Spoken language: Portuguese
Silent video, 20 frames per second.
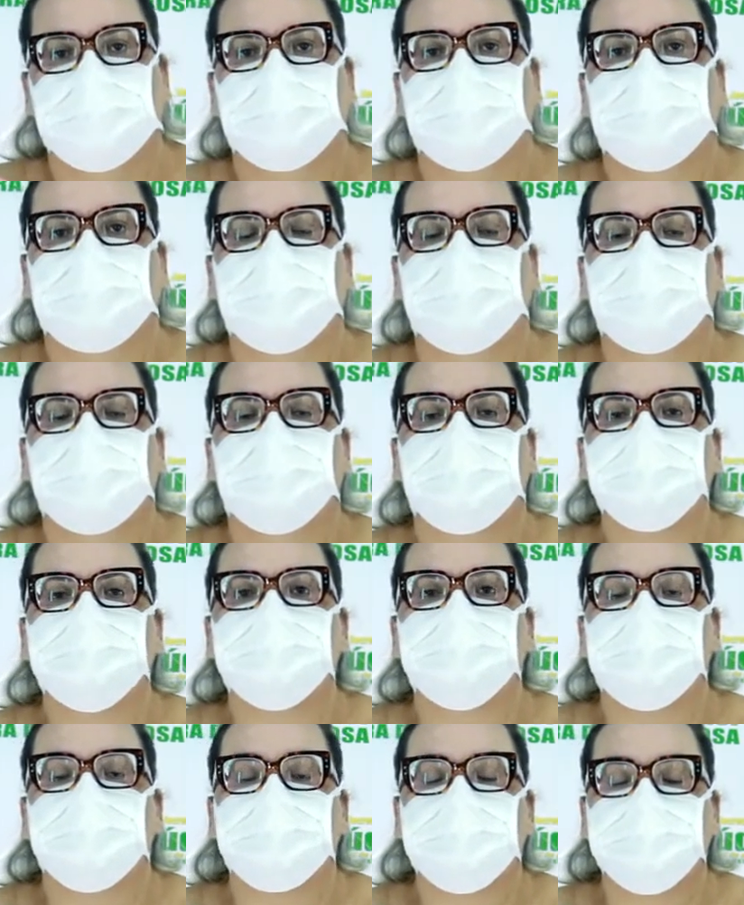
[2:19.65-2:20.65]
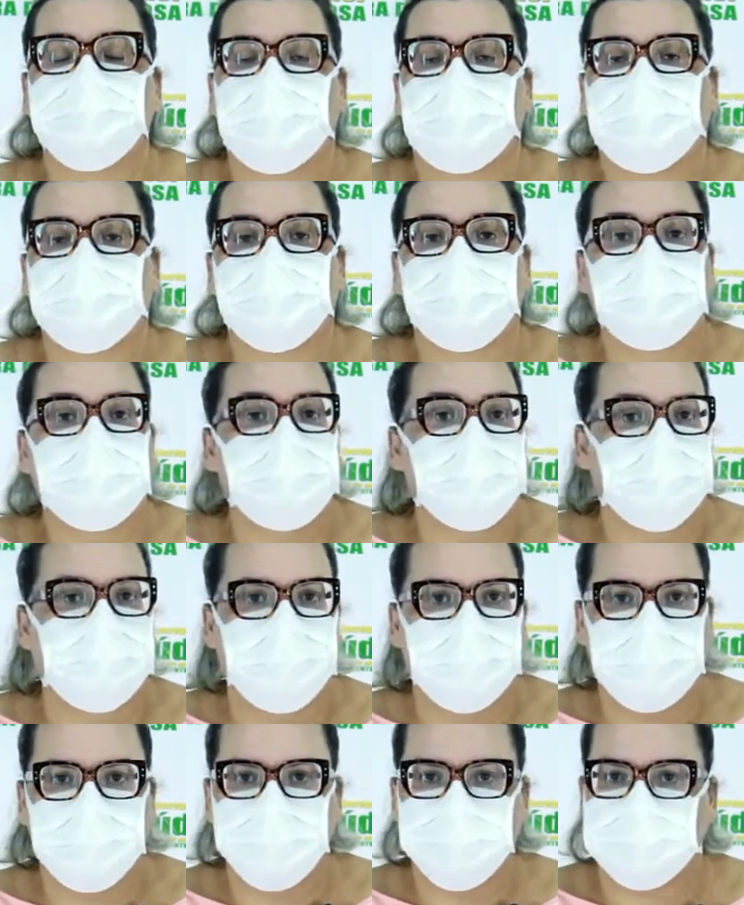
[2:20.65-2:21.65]
e nós estamos falando de
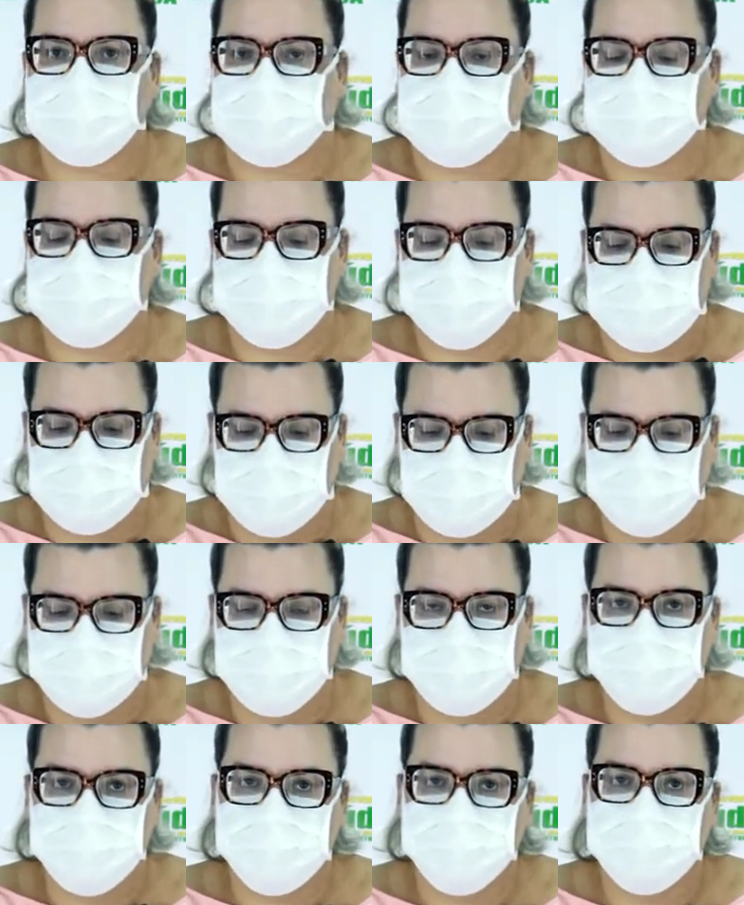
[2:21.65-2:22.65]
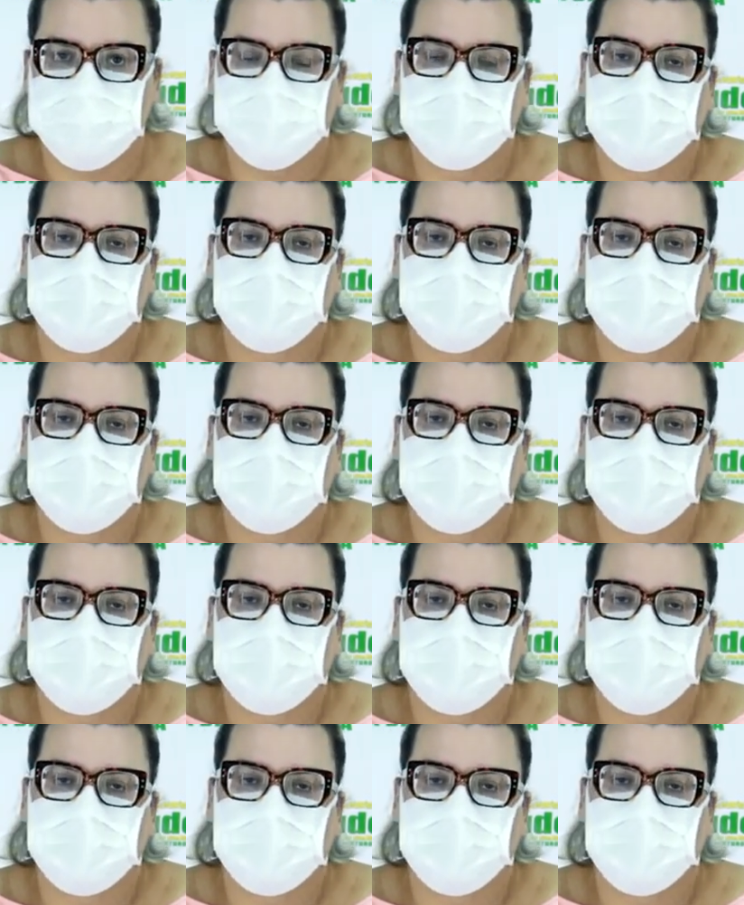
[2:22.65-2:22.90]
números crescentes.